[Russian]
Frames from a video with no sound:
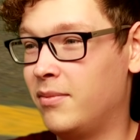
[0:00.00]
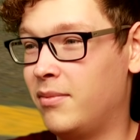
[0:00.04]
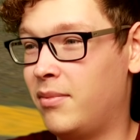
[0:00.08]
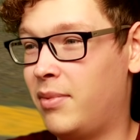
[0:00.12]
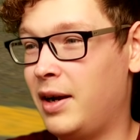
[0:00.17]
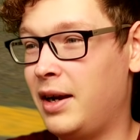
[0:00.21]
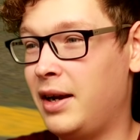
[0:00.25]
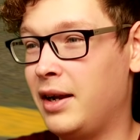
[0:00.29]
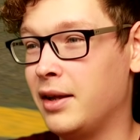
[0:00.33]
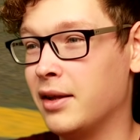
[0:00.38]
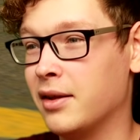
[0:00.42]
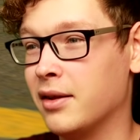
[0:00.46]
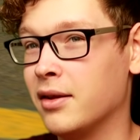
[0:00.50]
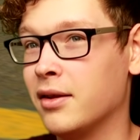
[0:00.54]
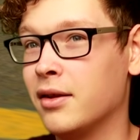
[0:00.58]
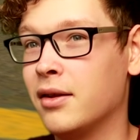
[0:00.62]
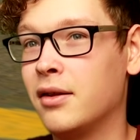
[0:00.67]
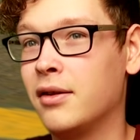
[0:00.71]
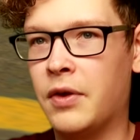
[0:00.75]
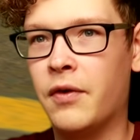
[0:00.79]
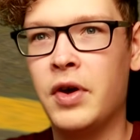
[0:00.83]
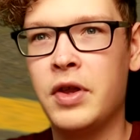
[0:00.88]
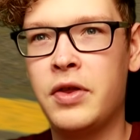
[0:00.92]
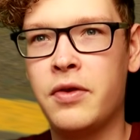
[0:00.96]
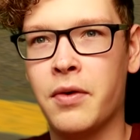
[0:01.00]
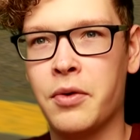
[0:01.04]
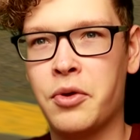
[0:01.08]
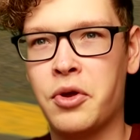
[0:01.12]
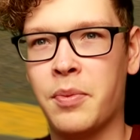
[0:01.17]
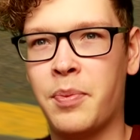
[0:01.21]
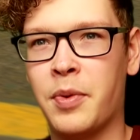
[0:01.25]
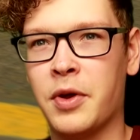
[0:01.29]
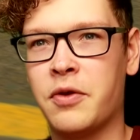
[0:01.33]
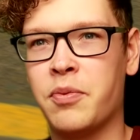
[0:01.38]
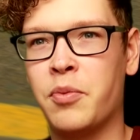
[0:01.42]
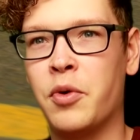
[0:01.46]
Блин. Давайте вообще
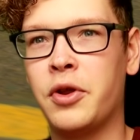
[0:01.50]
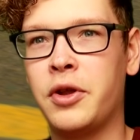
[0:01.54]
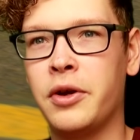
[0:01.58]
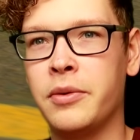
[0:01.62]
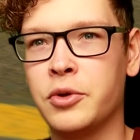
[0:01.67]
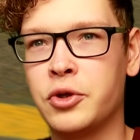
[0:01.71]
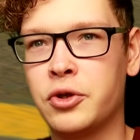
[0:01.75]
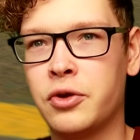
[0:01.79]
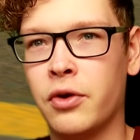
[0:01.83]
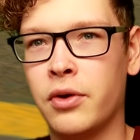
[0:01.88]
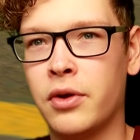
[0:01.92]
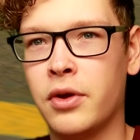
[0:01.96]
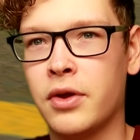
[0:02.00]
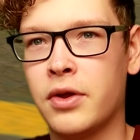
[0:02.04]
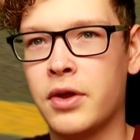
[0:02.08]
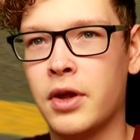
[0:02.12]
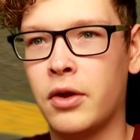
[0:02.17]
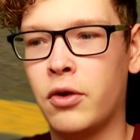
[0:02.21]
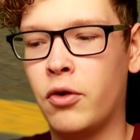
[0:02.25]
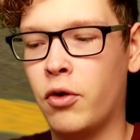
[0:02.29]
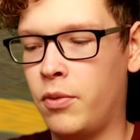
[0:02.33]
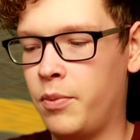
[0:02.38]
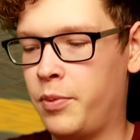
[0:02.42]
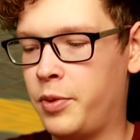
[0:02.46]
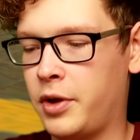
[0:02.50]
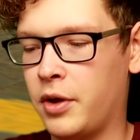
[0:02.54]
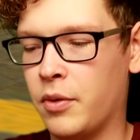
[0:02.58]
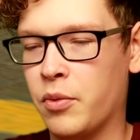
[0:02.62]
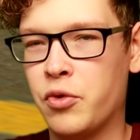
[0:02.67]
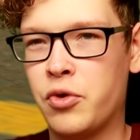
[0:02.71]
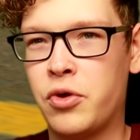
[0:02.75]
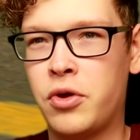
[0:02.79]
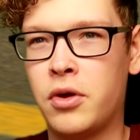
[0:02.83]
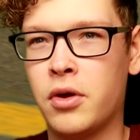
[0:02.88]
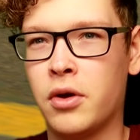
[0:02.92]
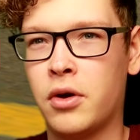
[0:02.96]
посмотрим, что это за дом,
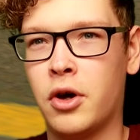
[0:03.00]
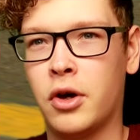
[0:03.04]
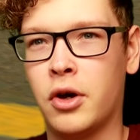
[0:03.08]
потому что